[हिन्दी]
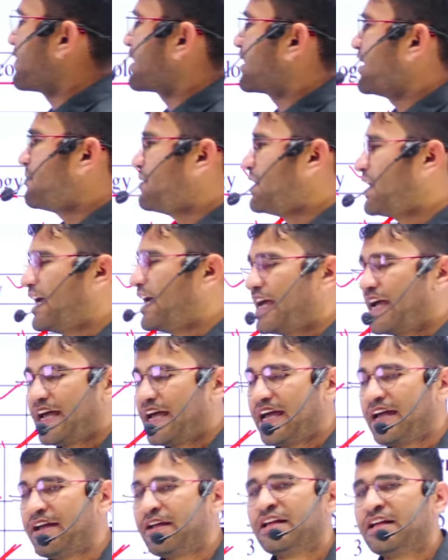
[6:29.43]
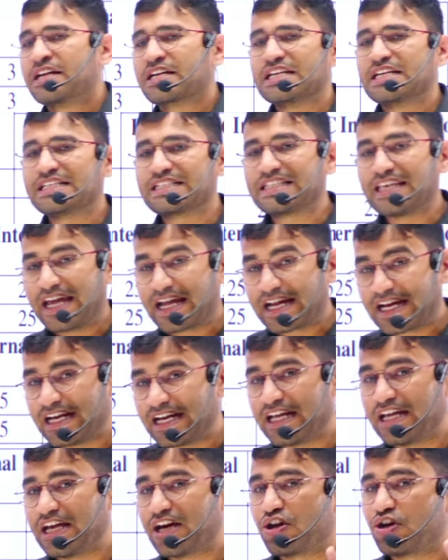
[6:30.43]
मतलब ये है कि
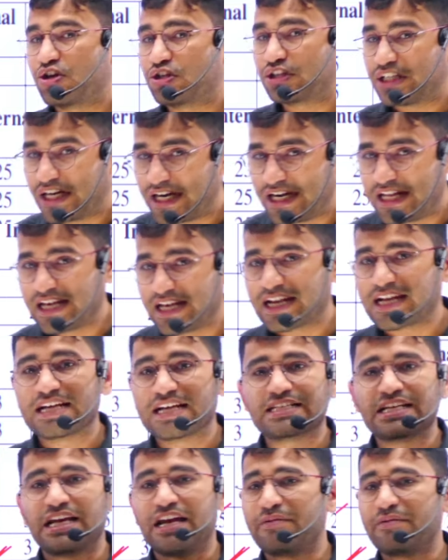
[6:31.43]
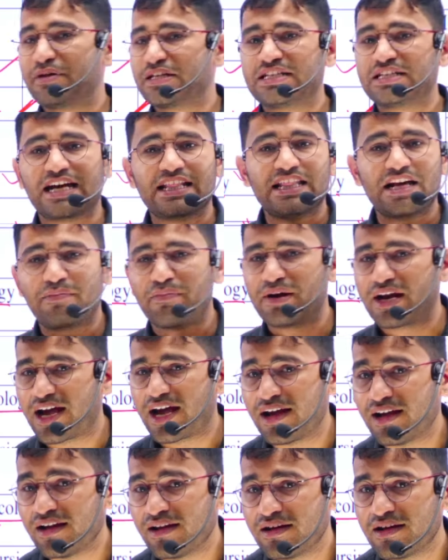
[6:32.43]
सेकेंड ईयर और थर्ड ईयर का सिलेबस ज़्यादा
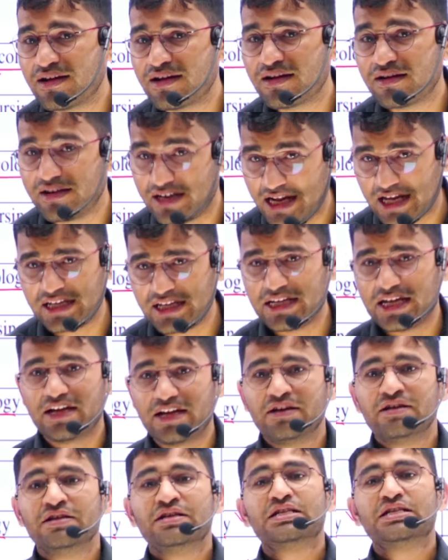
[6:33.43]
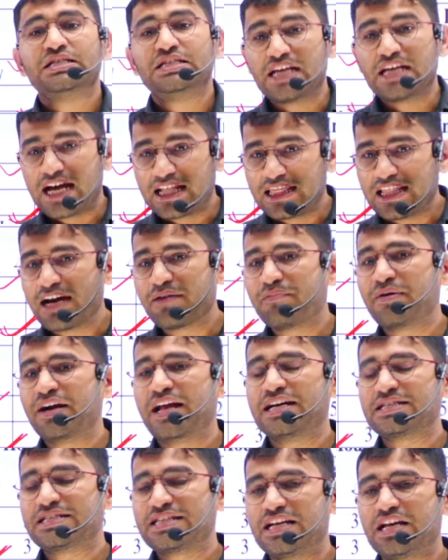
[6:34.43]
बड़ा नहीं है ज़्यादा
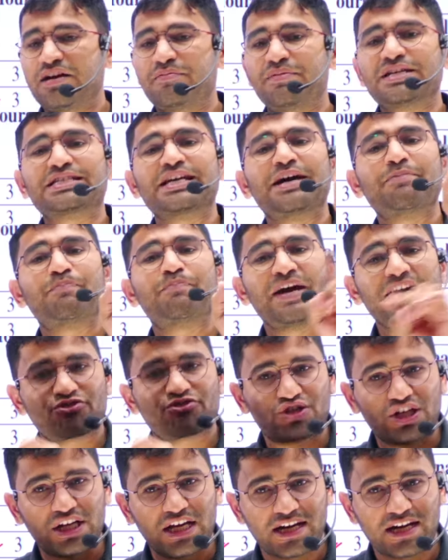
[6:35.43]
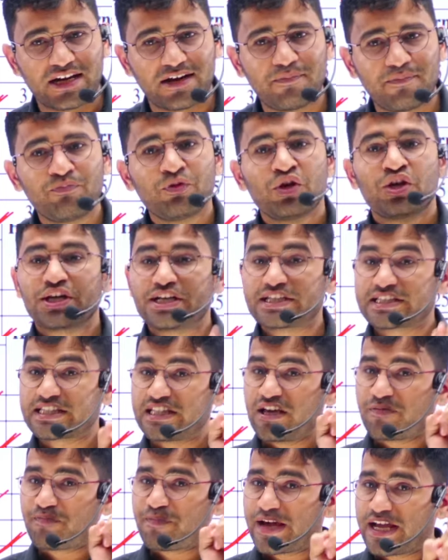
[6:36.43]
बड़ा सिलेबस है फर्स्ट ईयर का
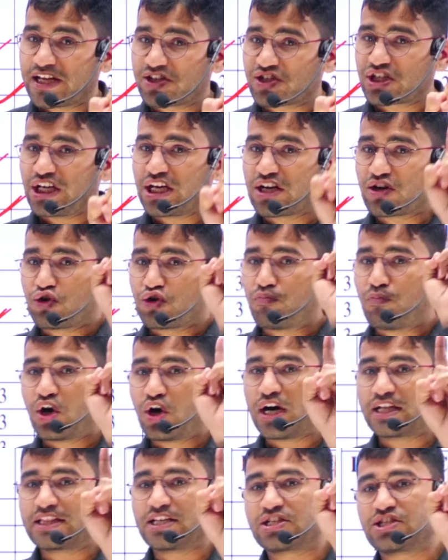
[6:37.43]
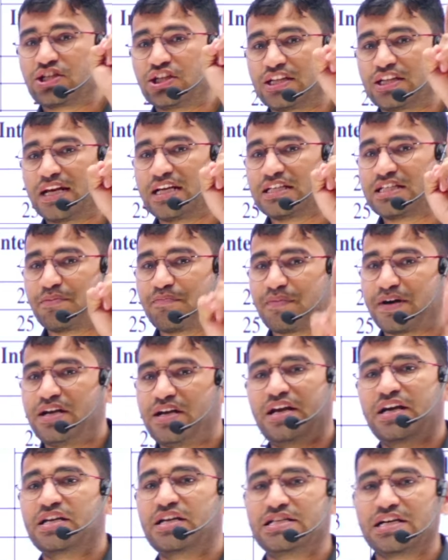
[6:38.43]
इसलिए फर्स्ट ईयर को बहुत अच्छी तरह से
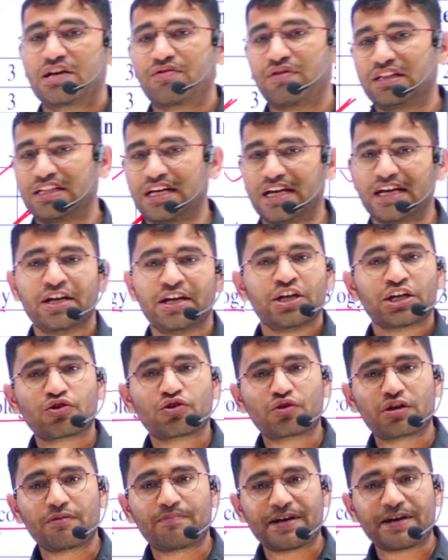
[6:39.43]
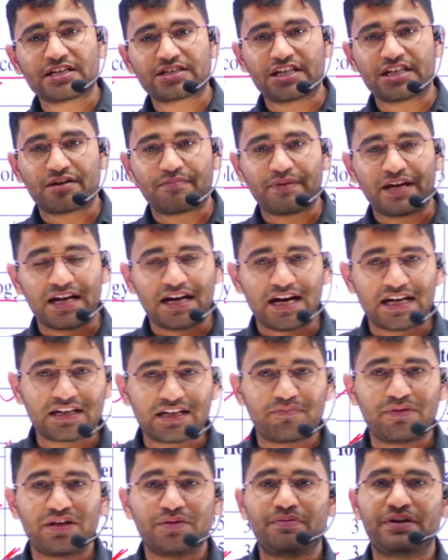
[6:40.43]
पढ़ने की ज़रूरत है क्योंकि फर्स्ट ईयर में
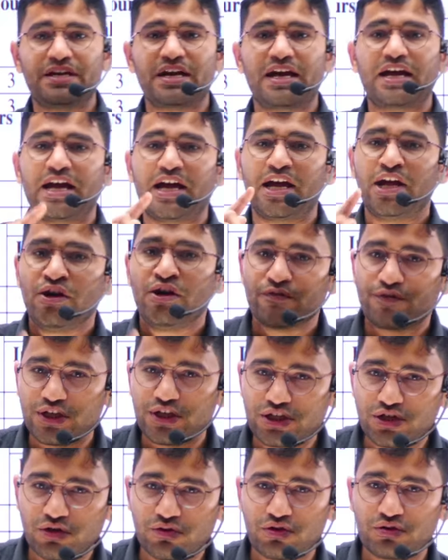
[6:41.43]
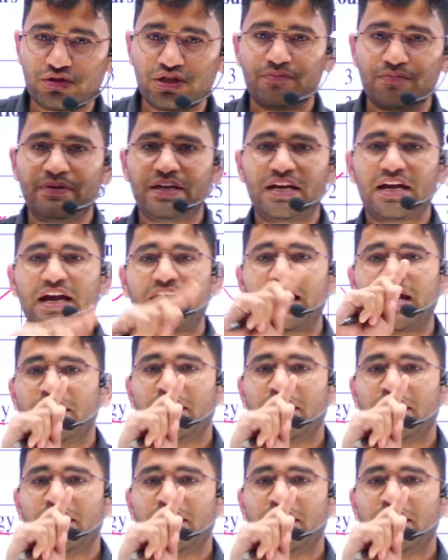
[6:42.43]
एनाटॉमी भी है फिजियोलॉजी भी है